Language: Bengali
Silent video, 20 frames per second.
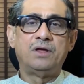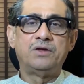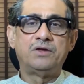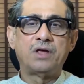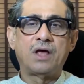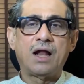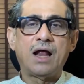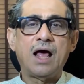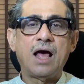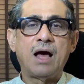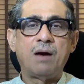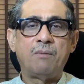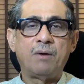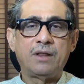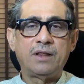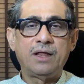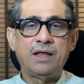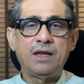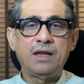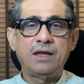যারা
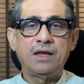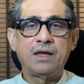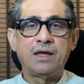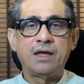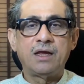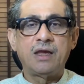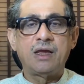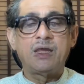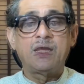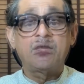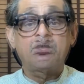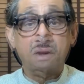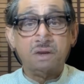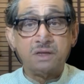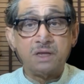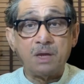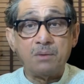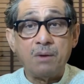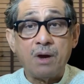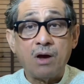আমাদের
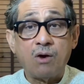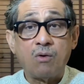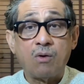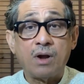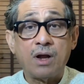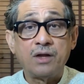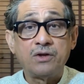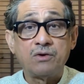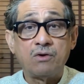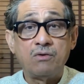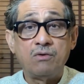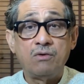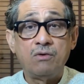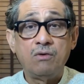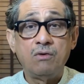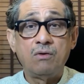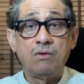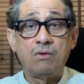সেবা করার জন্য